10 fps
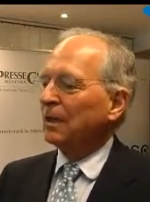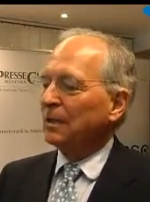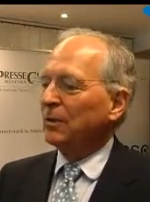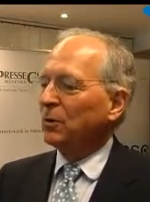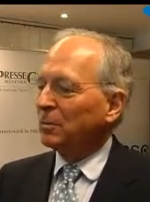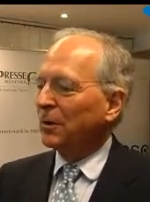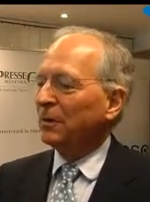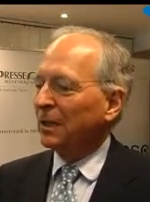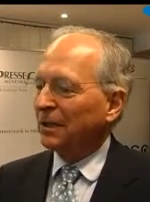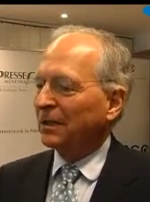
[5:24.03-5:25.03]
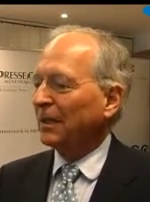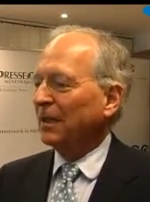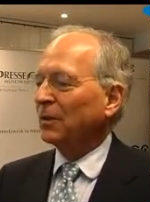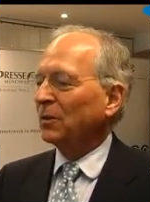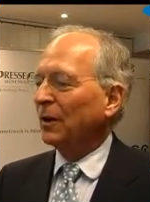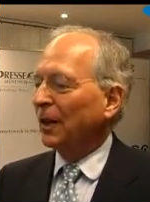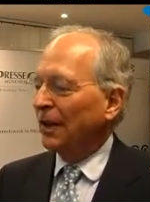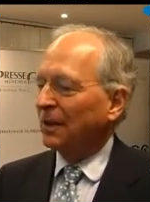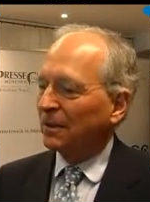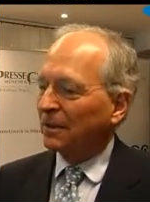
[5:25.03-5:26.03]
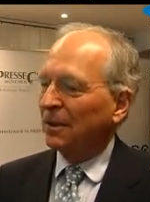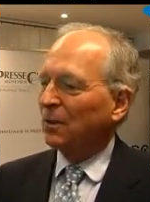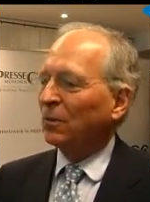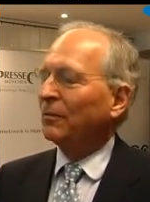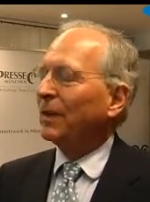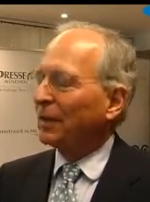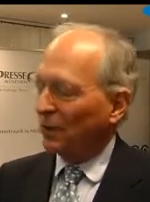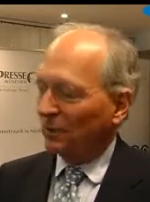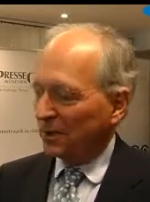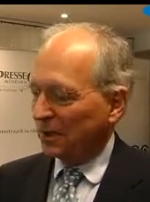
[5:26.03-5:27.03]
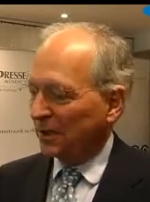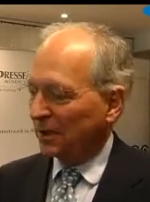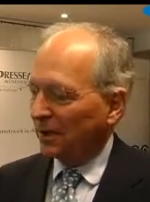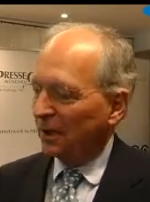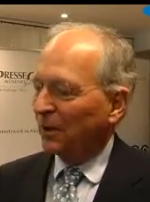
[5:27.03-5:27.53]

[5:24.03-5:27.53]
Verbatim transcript: die überwiegend tolerant und weltoffen sind.